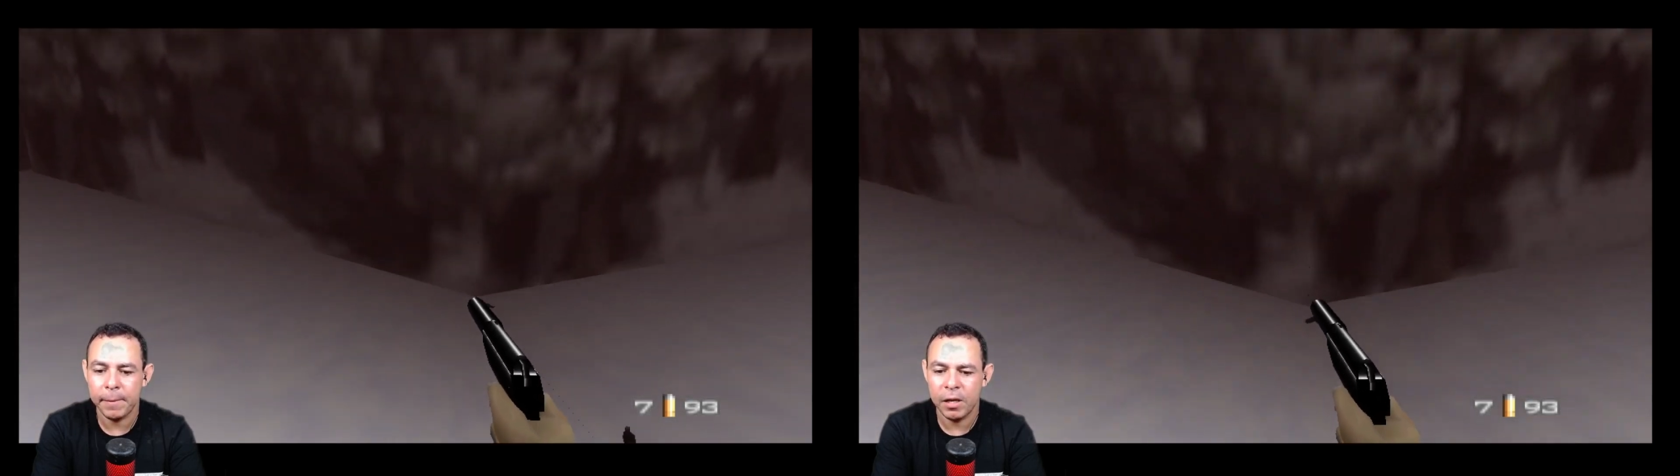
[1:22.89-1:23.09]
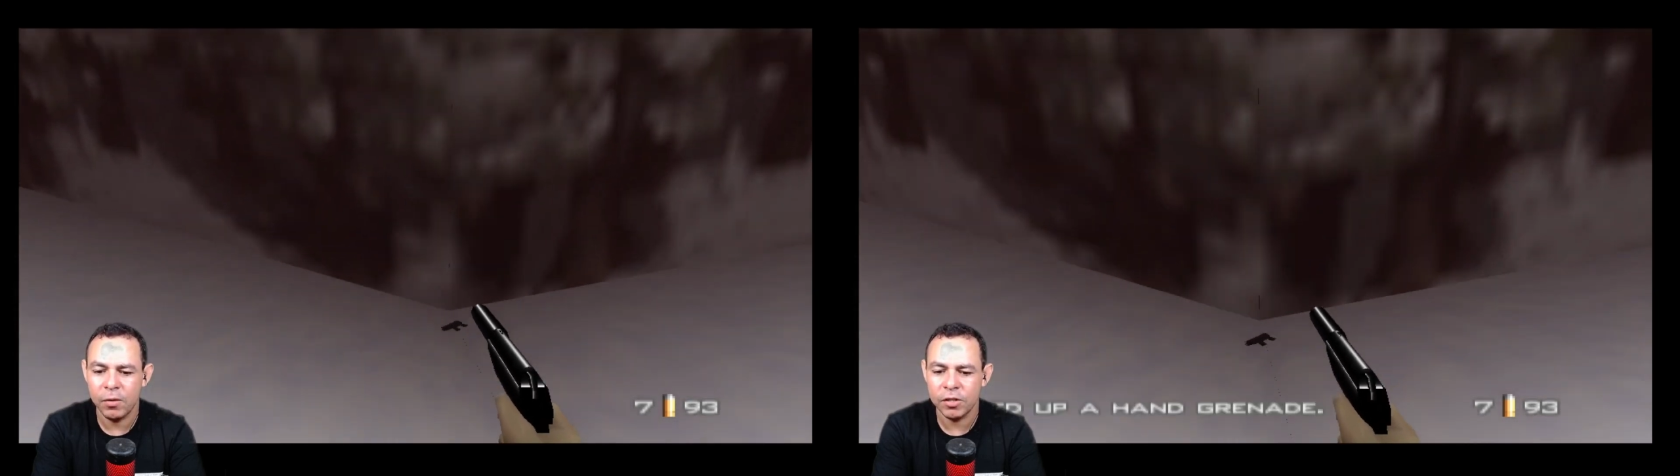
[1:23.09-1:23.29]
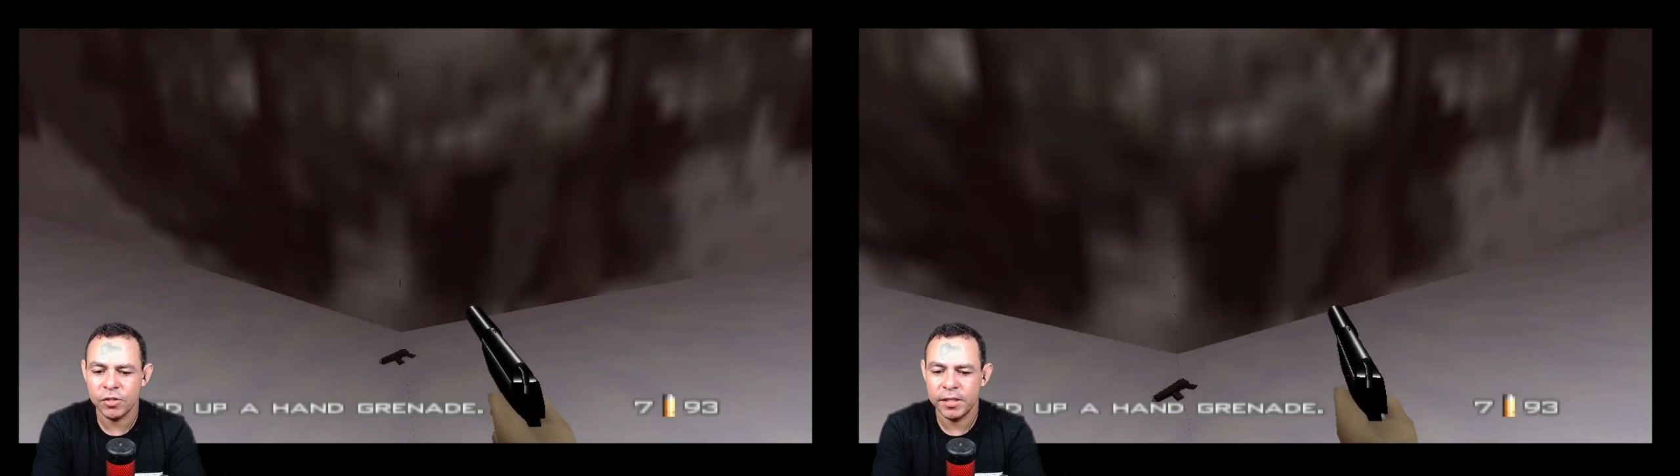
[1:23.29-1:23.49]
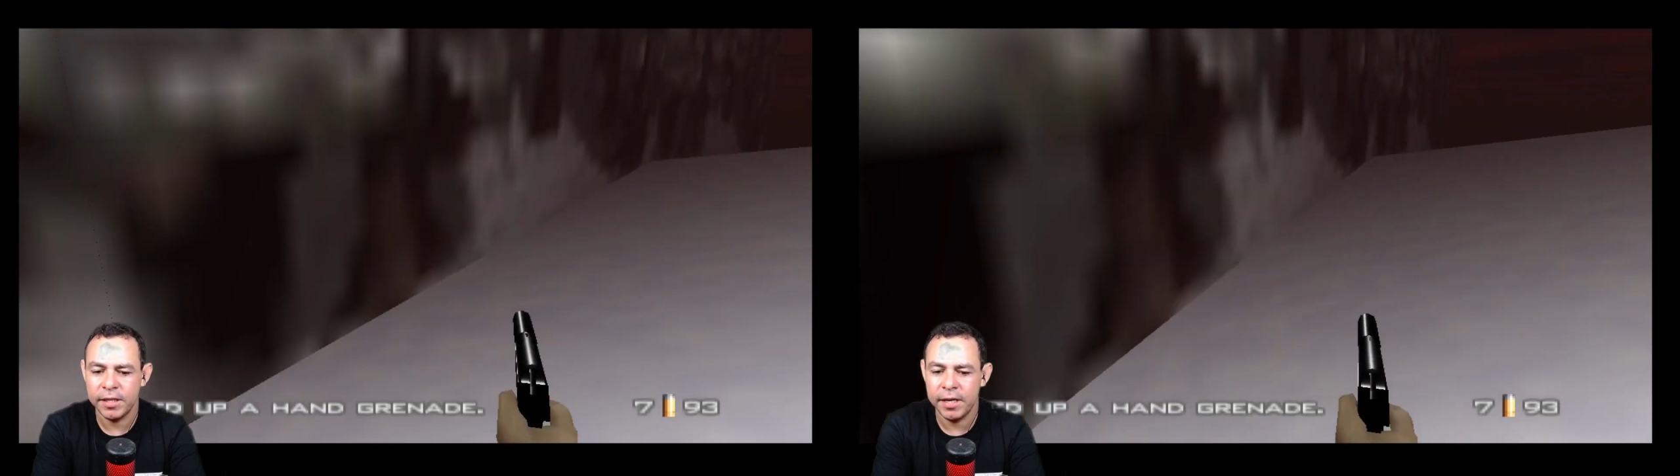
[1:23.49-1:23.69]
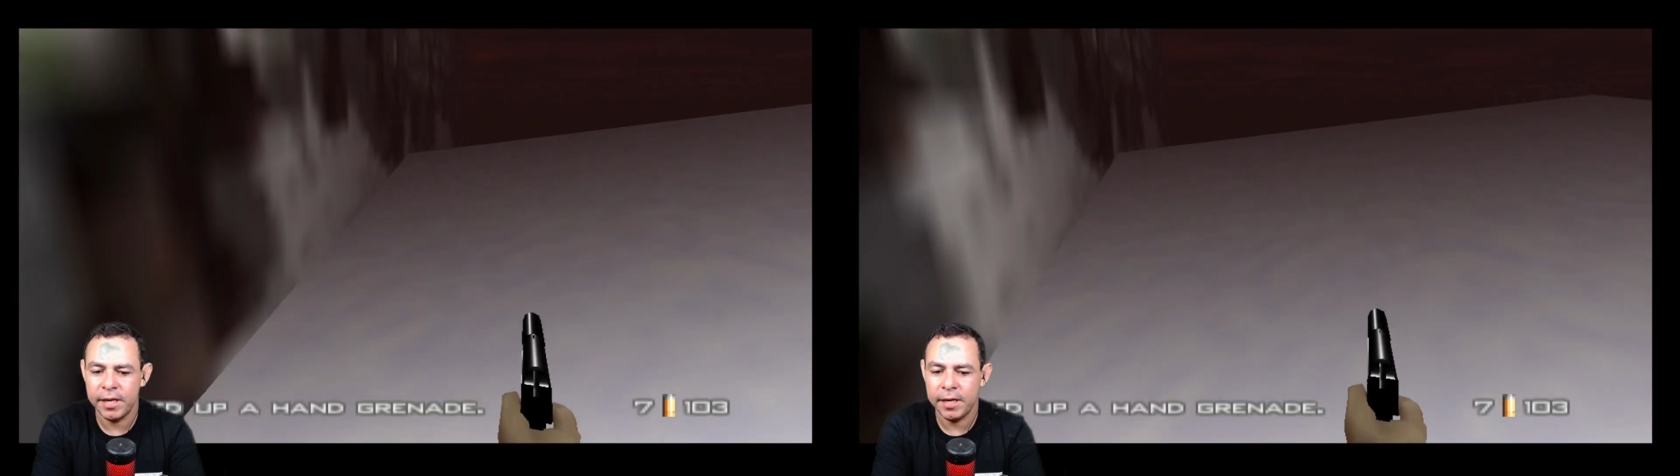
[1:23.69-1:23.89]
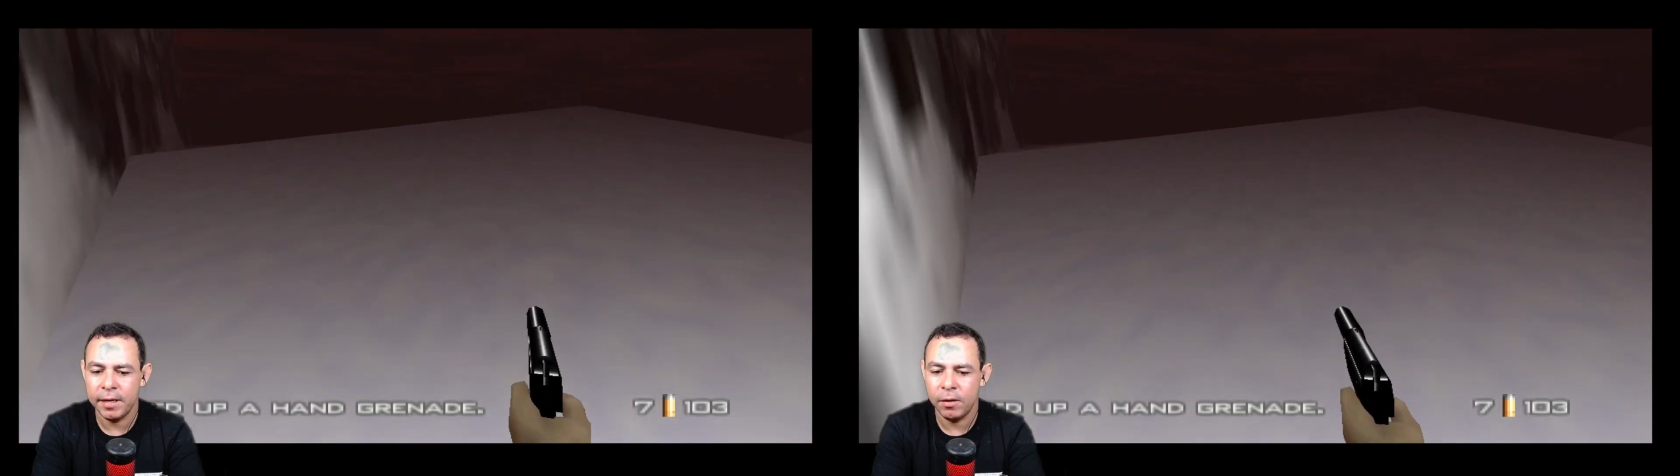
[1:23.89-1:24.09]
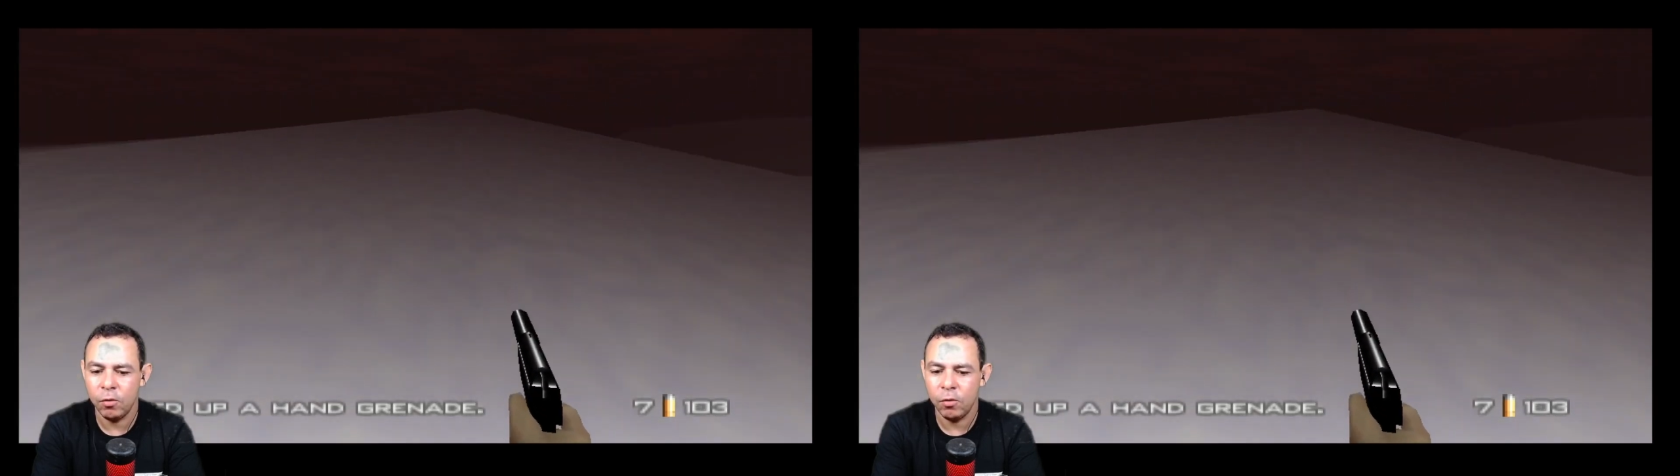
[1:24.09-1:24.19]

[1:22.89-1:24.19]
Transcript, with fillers: Eu acho que é...